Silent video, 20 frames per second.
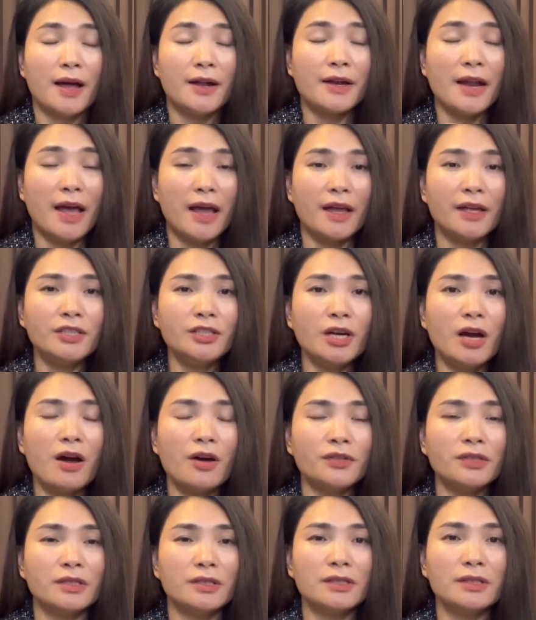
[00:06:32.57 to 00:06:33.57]
để
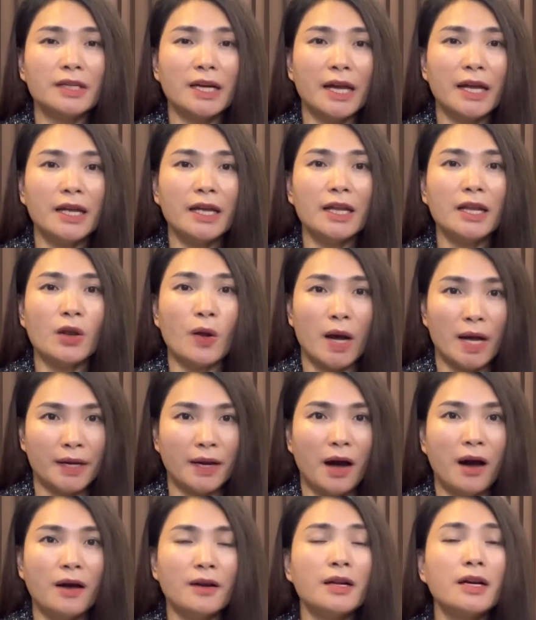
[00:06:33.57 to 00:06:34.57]
cho những cái loại
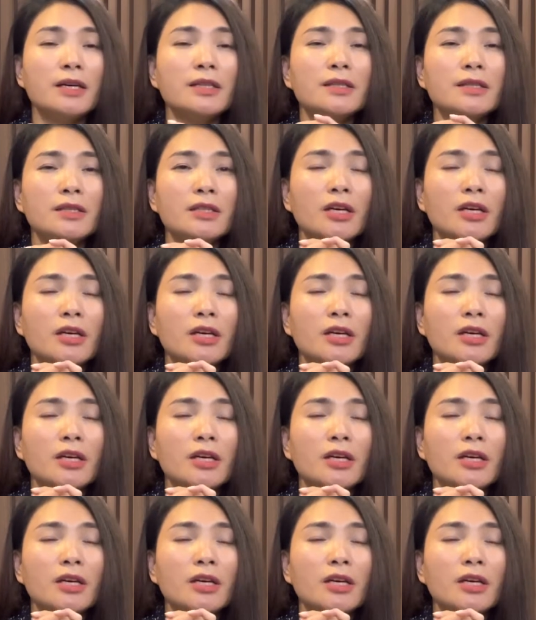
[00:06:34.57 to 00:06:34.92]
đó nó